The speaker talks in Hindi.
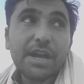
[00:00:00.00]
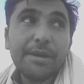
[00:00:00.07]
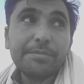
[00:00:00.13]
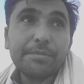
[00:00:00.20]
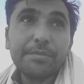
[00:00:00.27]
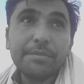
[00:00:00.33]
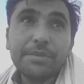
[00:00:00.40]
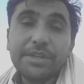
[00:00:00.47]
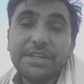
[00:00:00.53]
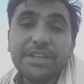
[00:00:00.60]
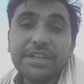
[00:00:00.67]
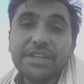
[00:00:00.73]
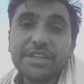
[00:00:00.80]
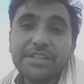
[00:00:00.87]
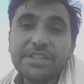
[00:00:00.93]
आपको
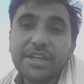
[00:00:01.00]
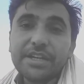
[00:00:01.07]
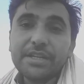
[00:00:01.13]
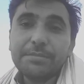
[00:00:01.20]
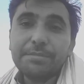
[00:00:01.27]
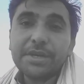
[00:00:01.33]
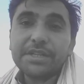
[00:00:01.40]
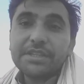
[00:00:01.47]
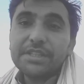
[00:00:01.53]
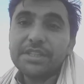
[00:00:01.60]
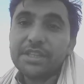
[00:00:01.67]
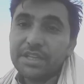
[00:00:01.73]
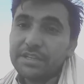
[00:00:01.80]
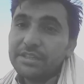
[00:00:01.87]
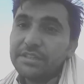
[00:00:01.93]
लेके जाने पड़ते
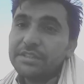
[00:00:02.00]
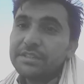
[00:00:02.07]
हैं